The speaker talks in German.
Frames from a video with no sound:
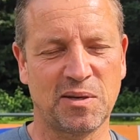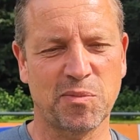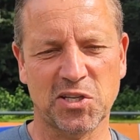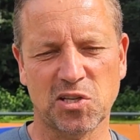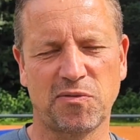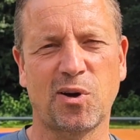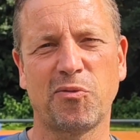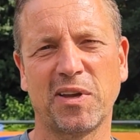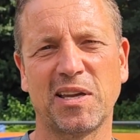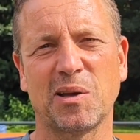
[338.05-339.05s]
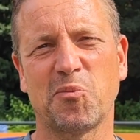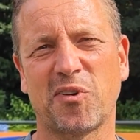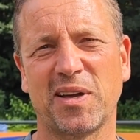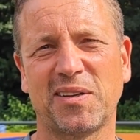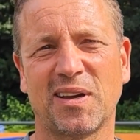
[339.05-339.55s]
Die Mannschaft war auch wirklich am
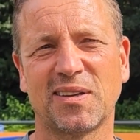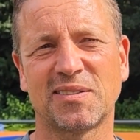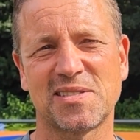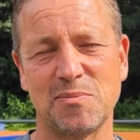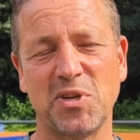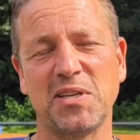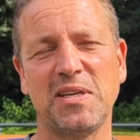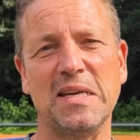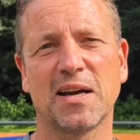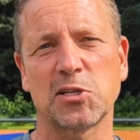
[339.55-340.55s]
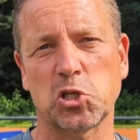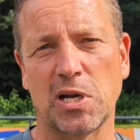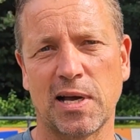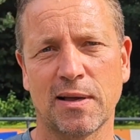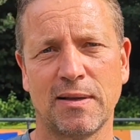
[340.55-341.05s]
Freitag ziemlich
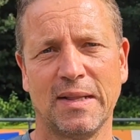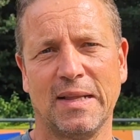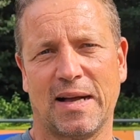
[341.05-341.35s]
niedergeschlagen.